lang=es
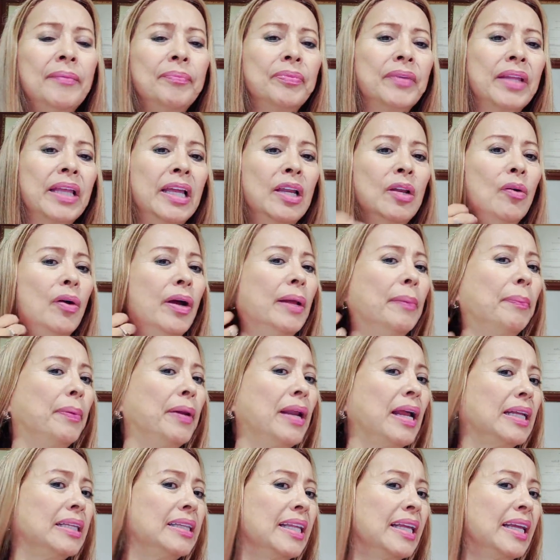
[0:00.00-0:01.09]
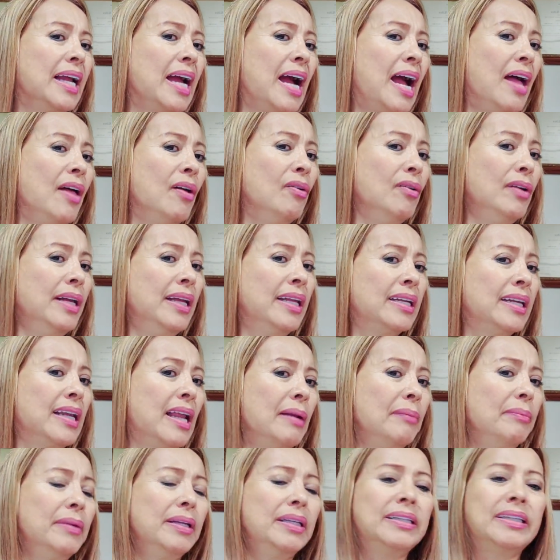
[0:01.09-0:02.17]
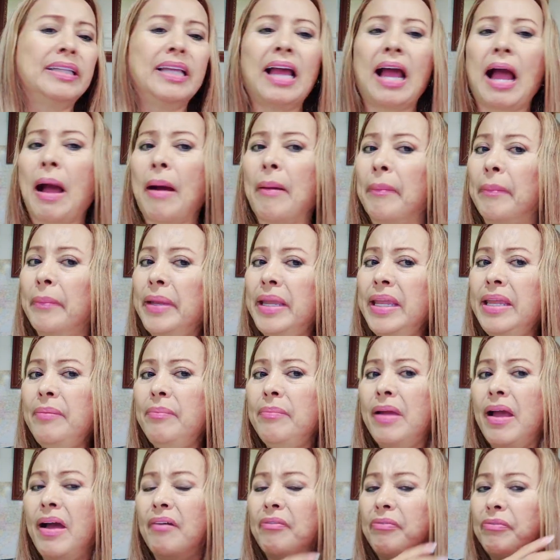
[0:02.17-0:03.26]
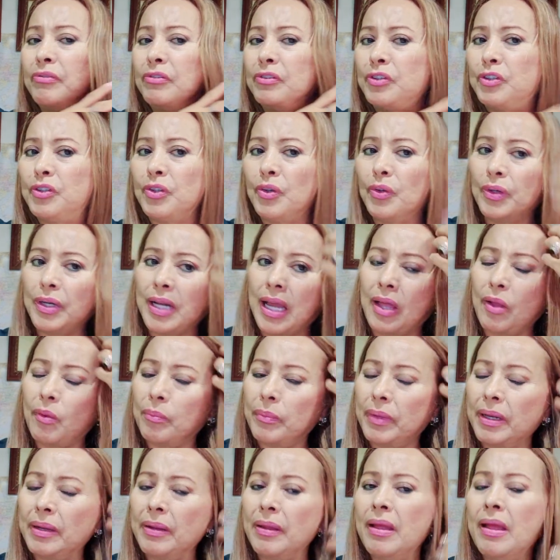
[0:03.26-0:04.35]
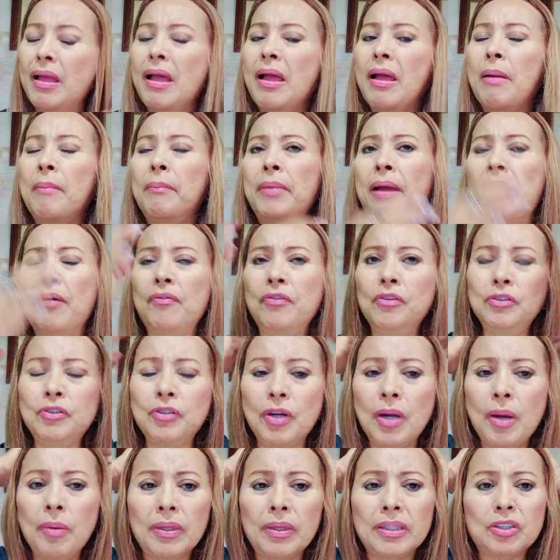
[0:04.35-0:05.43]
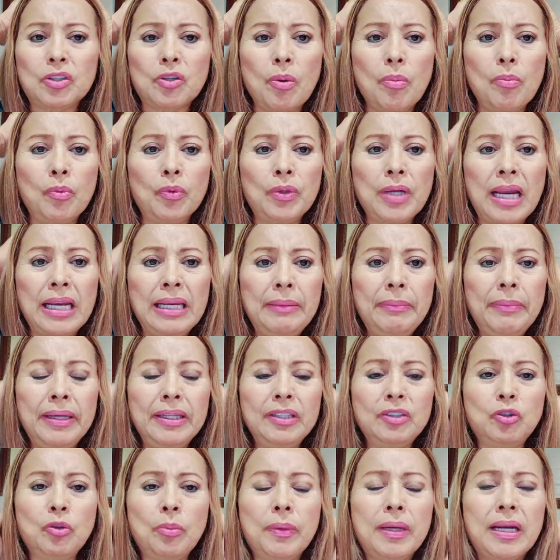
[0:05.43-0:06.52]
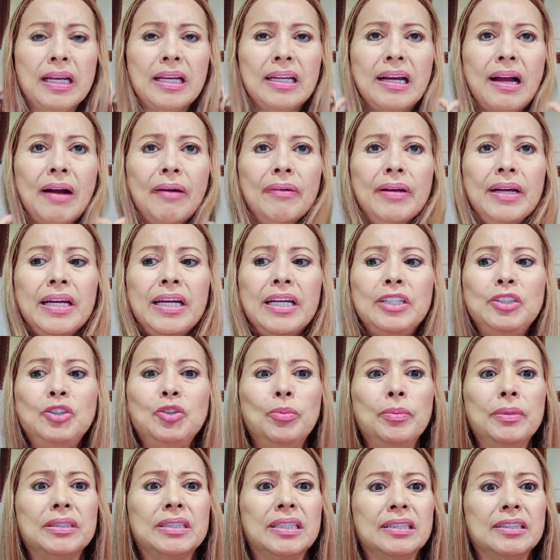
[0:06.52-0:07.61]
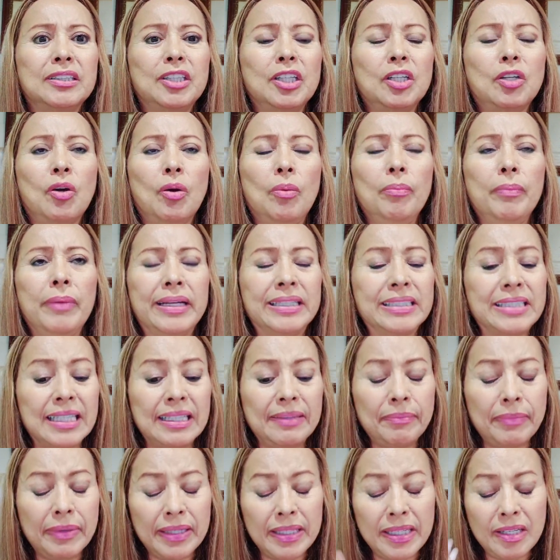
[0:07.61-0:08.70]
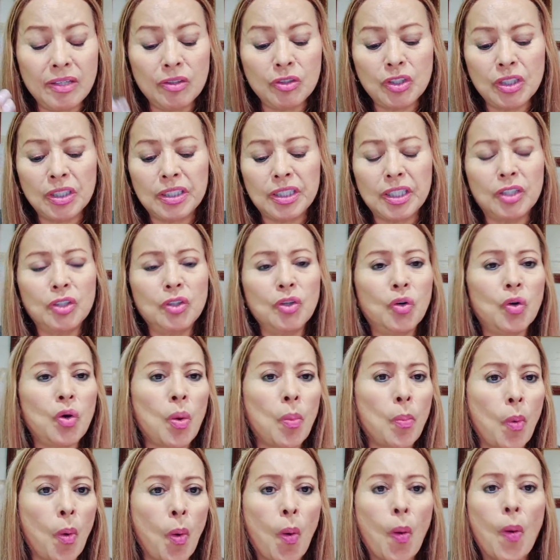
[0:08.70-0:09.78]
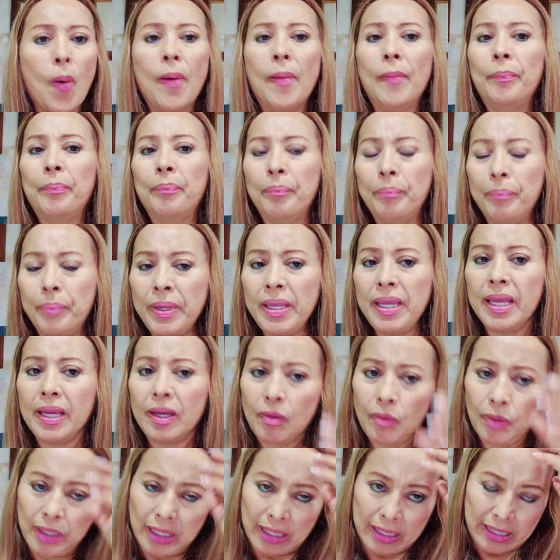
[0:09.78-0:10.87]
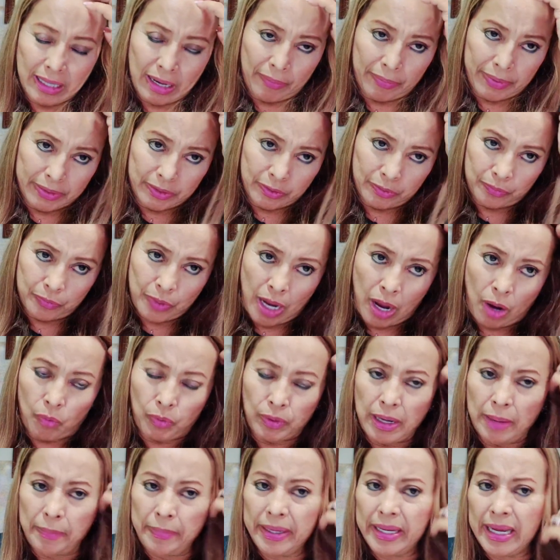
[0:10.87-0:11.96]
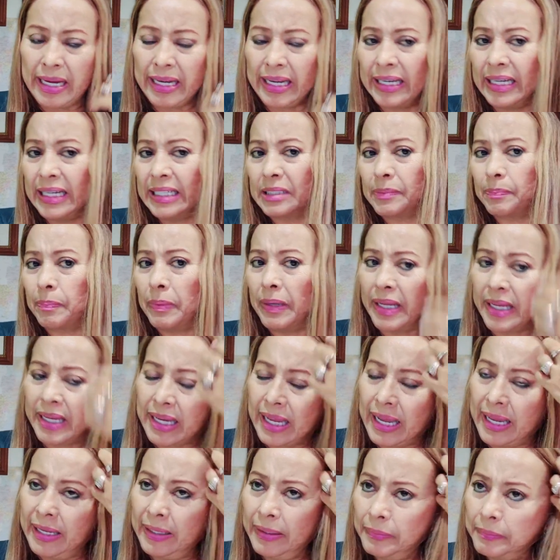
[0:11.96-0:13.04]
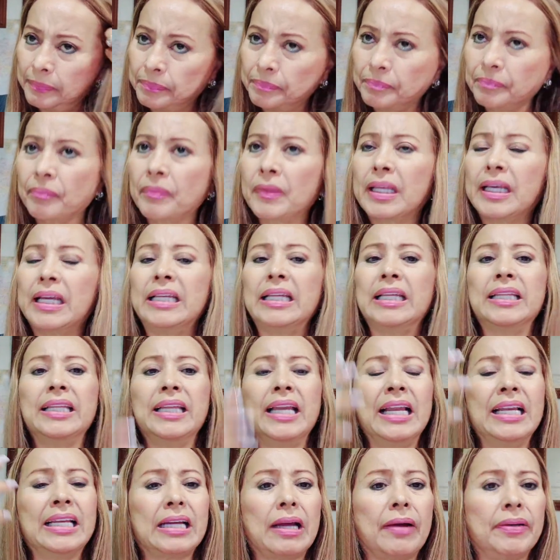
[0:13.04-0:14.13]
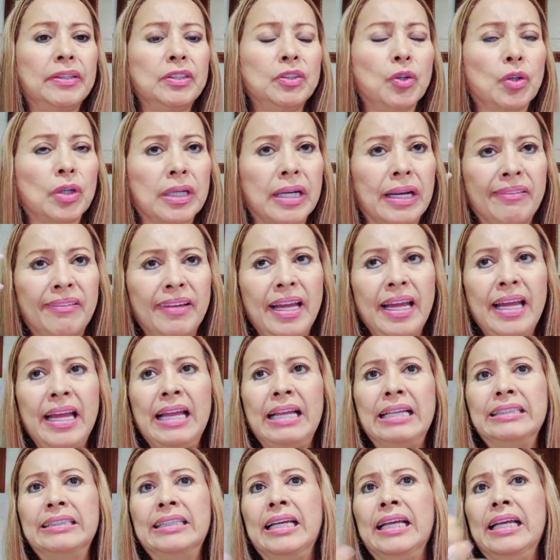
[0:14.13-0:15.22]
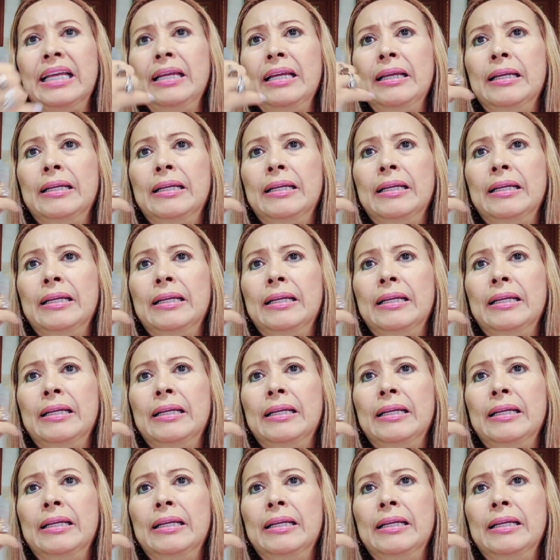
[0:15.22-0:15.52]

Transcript: y lo he practicado y realmente a mí me ha funcionado. Miren, me ha funcionado como un alimento para el cabello, me sentí me he venido sintiendo como bien con el cabello. A una amiga que le expliqué, ella tiene el cabello rebelde,